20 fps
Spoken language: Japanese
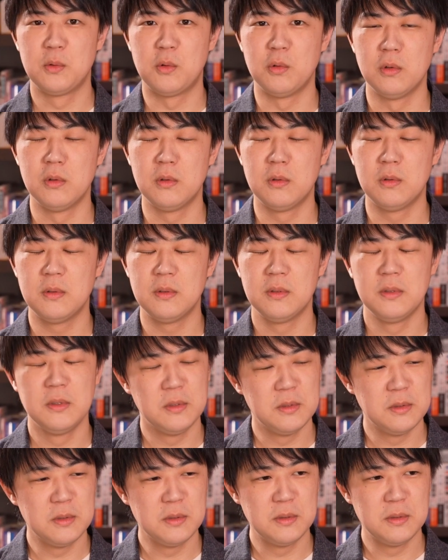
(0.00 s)
この
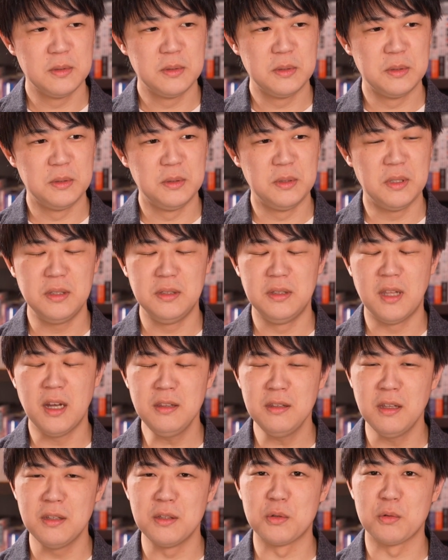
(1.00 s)

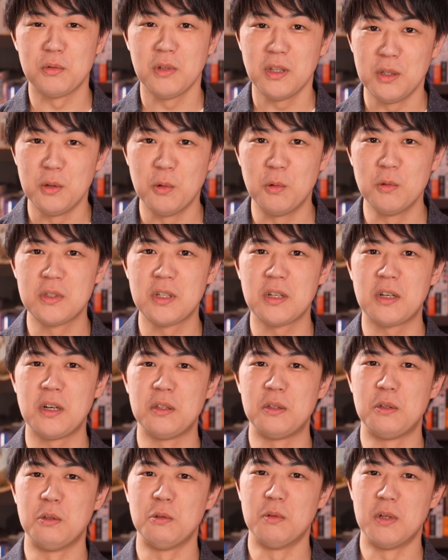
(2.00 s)
何なんでしょうね、日本社
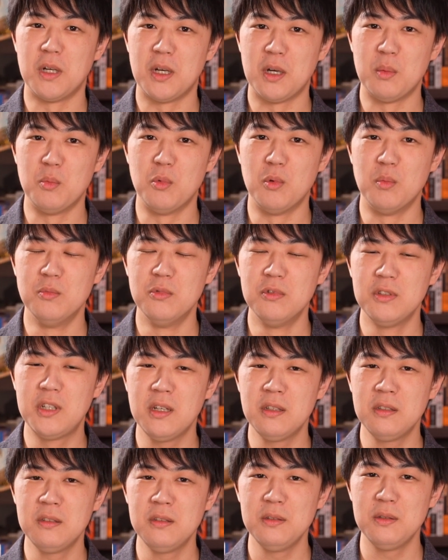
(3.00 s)
会っていうのはもう無
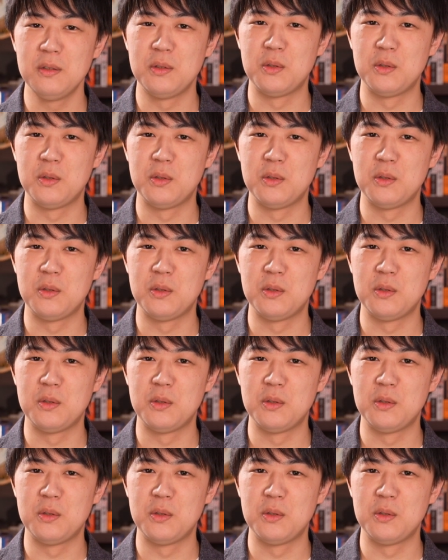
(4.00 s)
限